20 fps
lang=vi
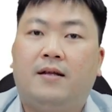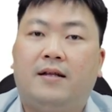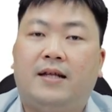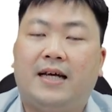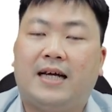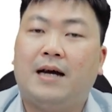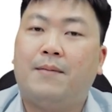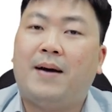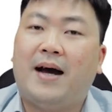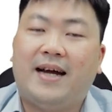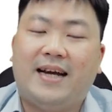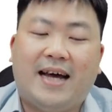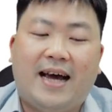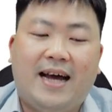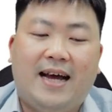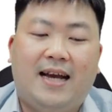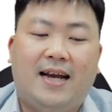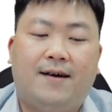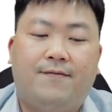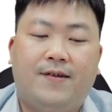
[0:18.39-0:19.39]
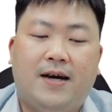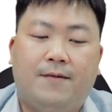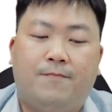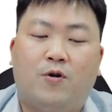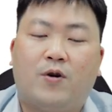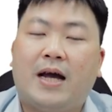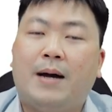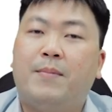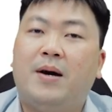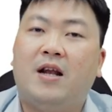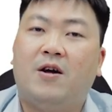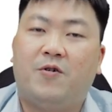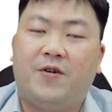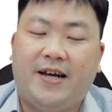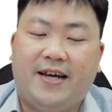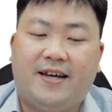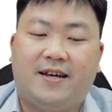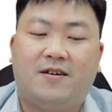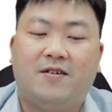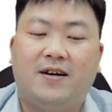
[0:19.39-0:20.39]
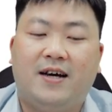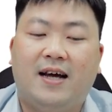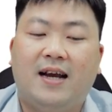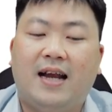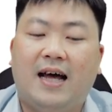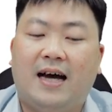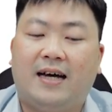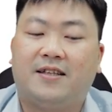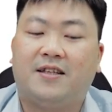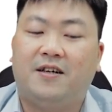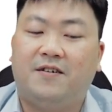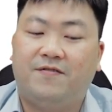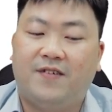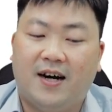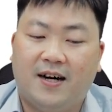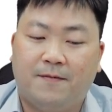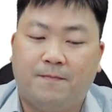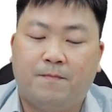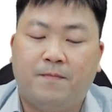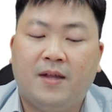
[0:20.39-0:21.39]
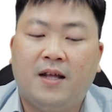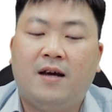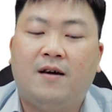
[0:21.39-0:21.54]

thì cái bài này là về vocabulary có nghĩa là từ vựng